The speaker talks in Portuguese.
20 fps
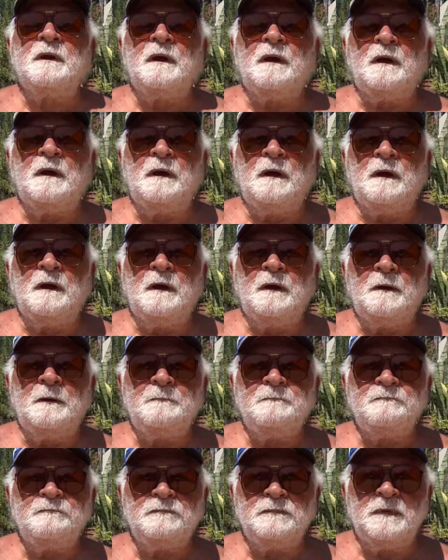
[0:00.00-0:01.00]
É,
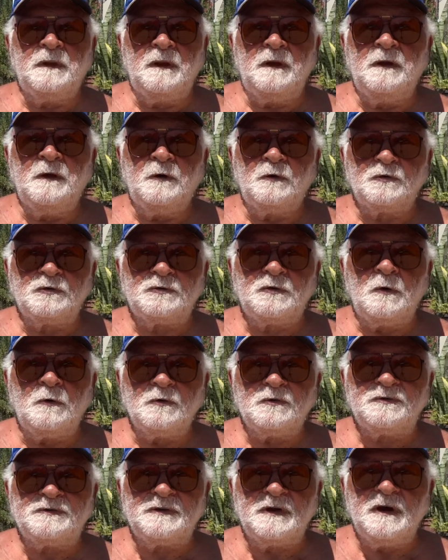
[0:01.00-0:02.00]
eu sou o
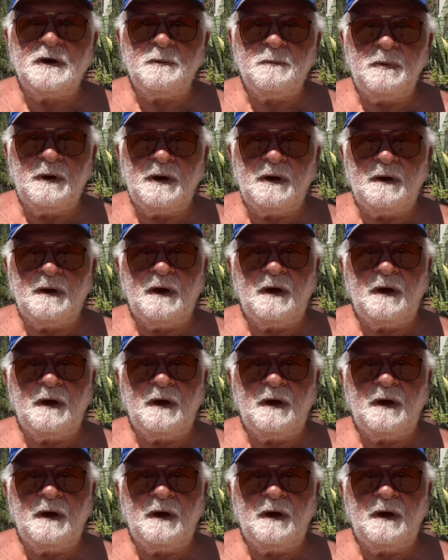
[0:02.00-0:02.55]
samba,